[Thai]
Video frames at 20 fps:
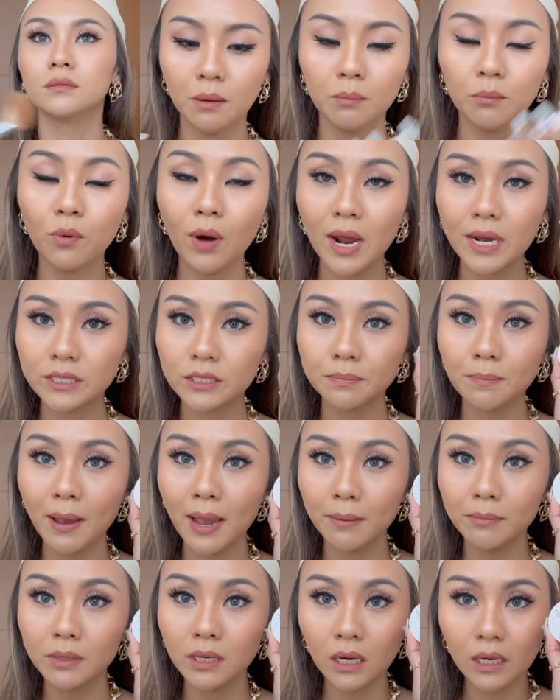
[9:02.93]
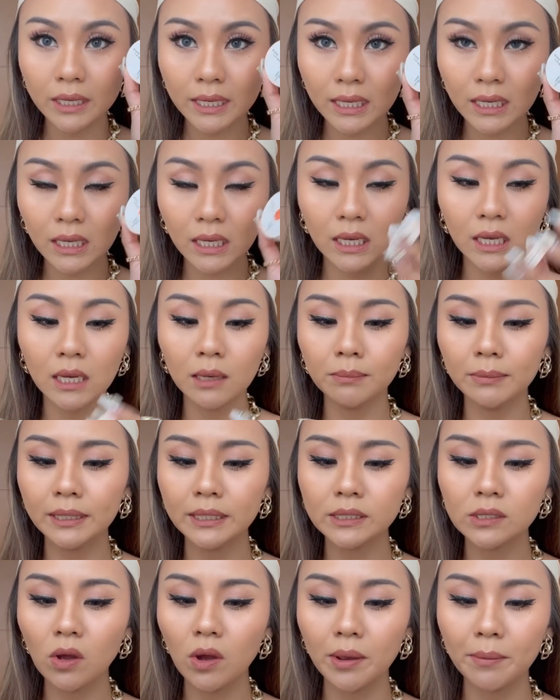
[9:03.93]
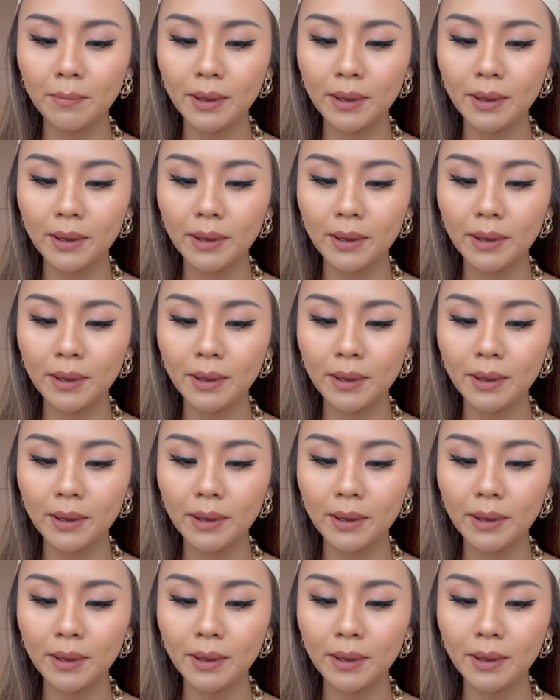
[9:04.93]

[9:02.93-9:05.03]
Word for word: บรัชแบบเนื้อครีมที่สอย